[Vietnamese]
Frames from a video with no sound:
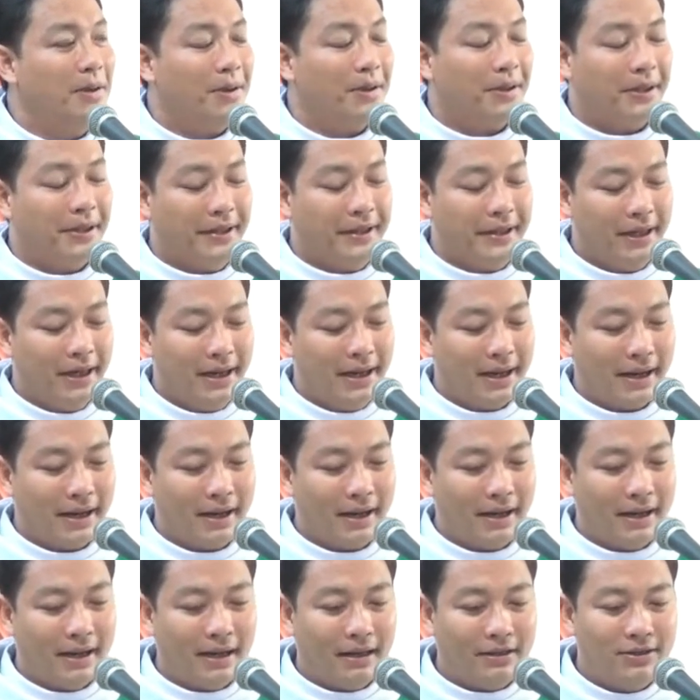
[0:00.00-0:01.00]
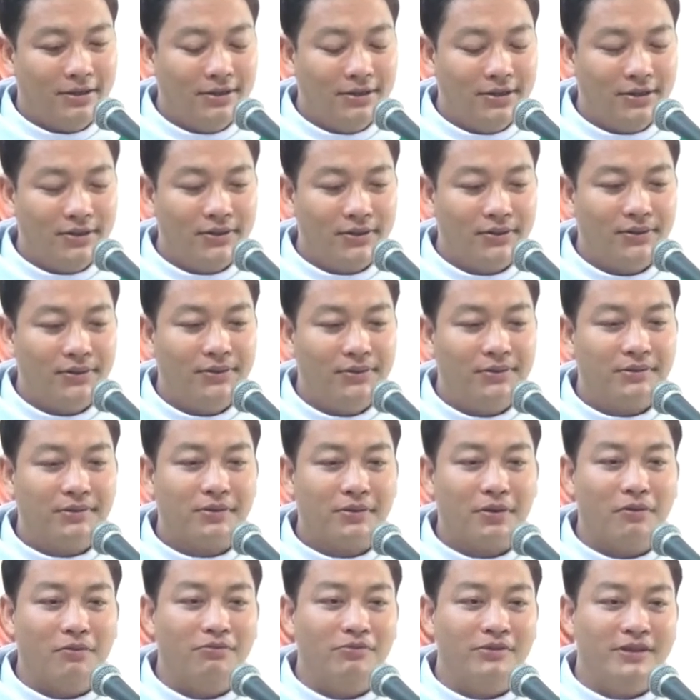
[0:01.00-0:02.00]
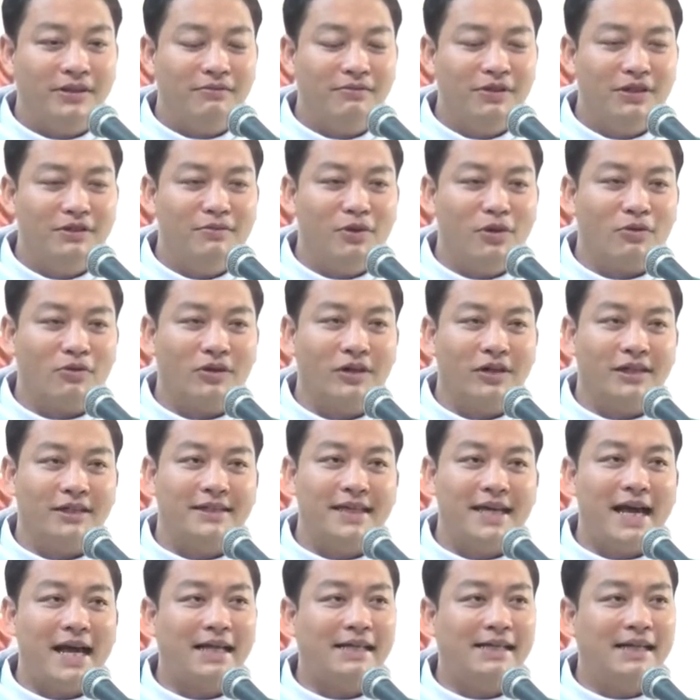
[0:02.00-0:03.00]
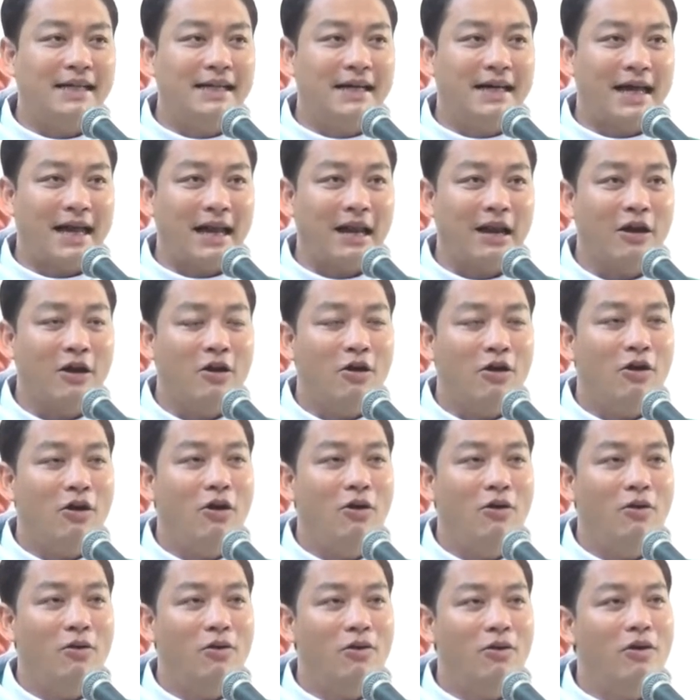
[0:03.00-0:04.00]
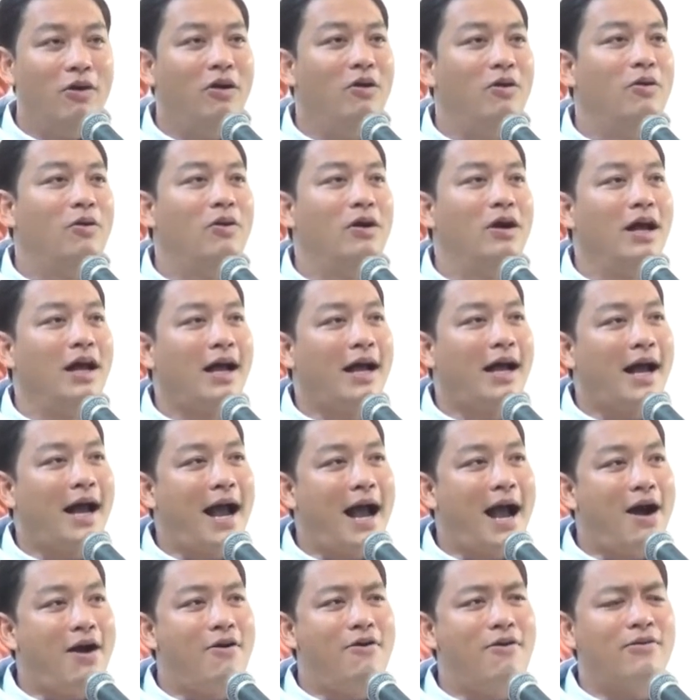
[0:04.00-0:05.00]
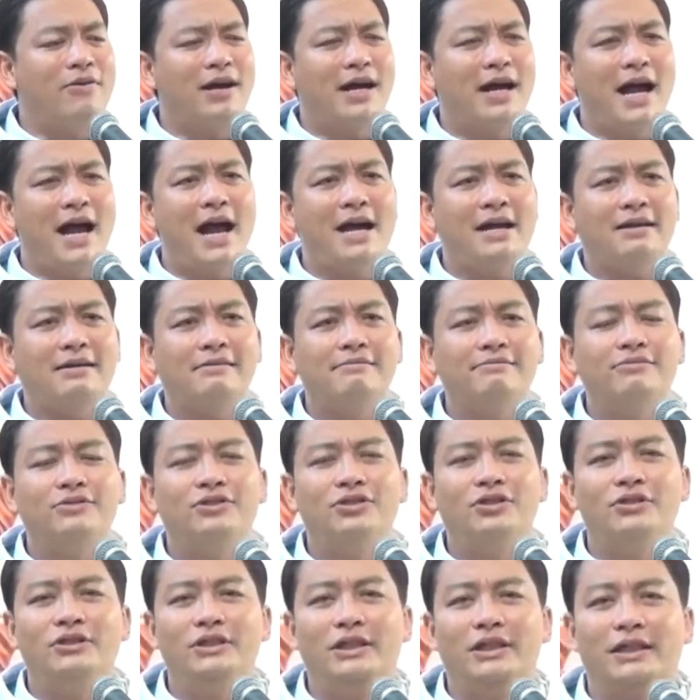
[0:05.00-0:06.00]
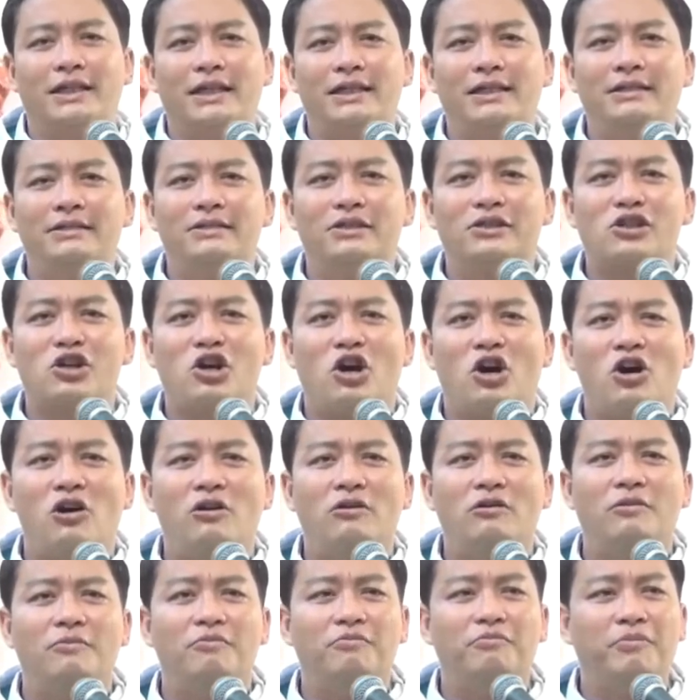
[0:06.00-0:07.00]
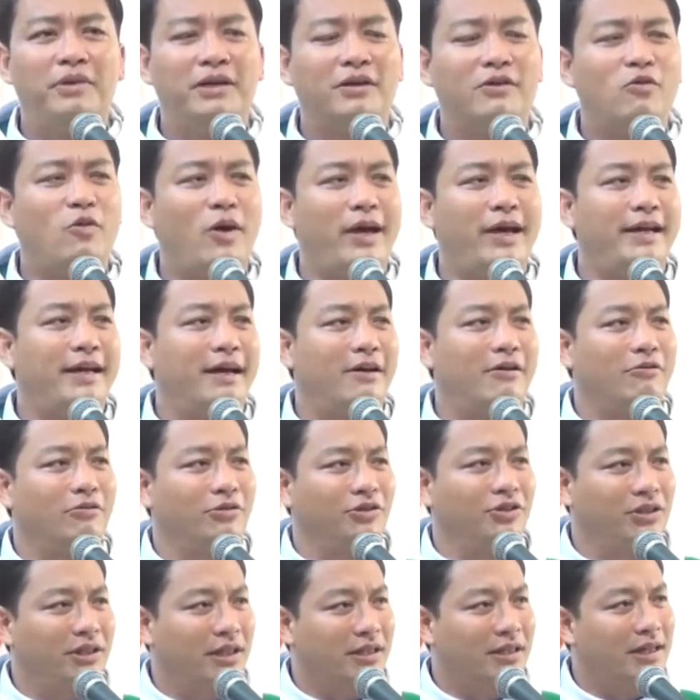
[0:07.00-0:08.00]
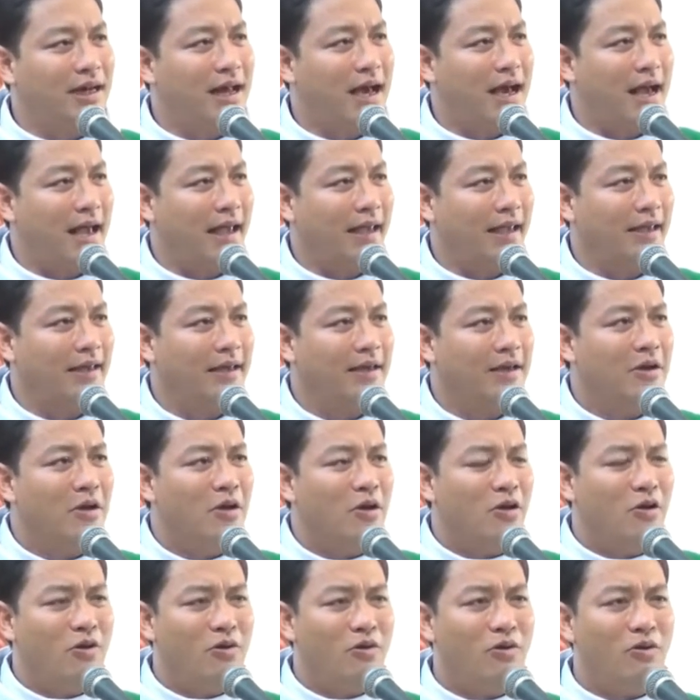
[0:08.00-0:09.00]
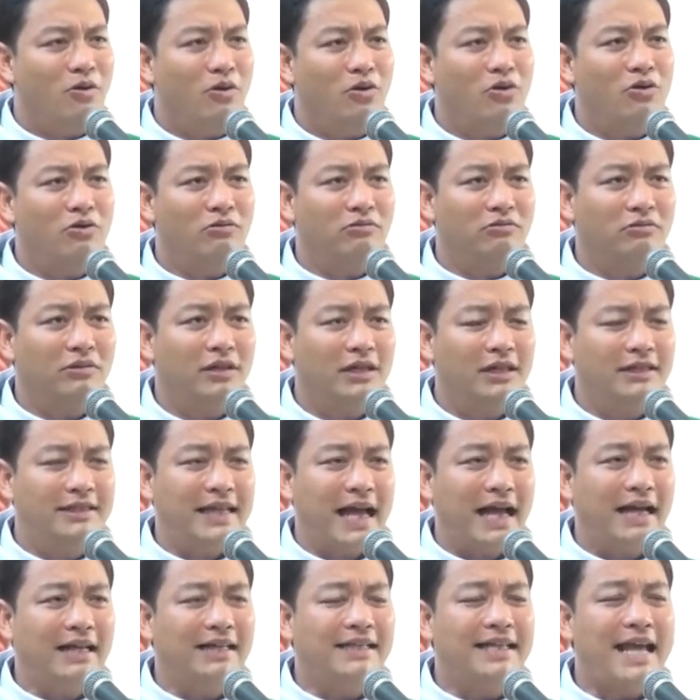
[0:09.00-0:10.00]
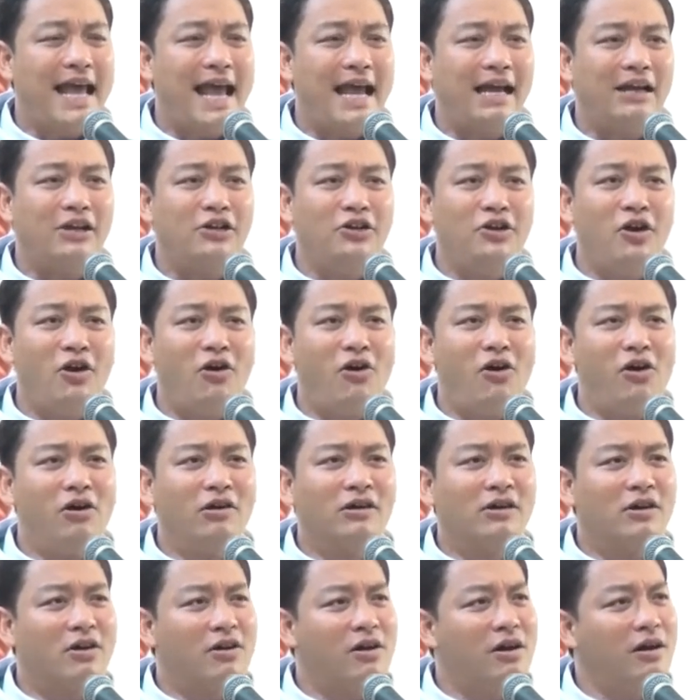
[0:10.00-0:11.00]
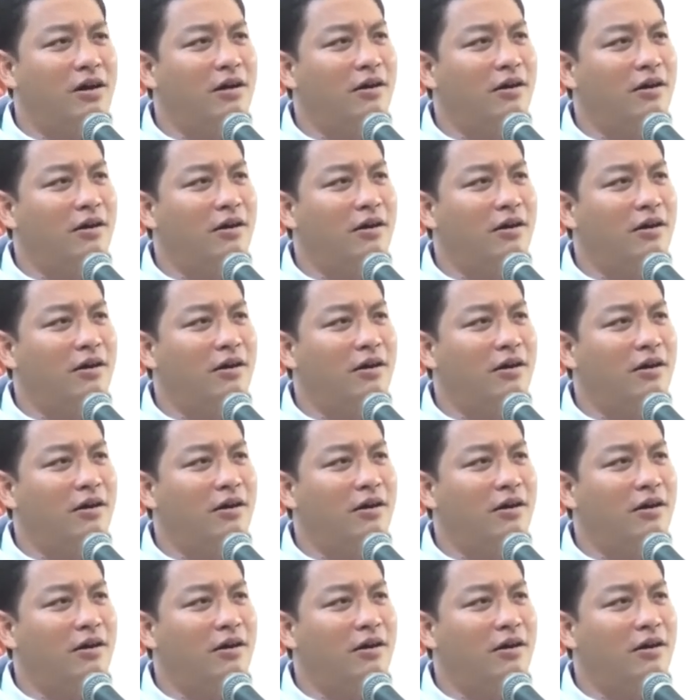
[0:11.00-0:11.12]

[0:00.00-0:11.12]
nghĩa rằng là, là Chúa Giêsu cũng giống như một người cha nhân lành luôn luôn khao khát cho những cái đứa con biết quay đầu trở lại luôn luôn sẵn sàng đón nó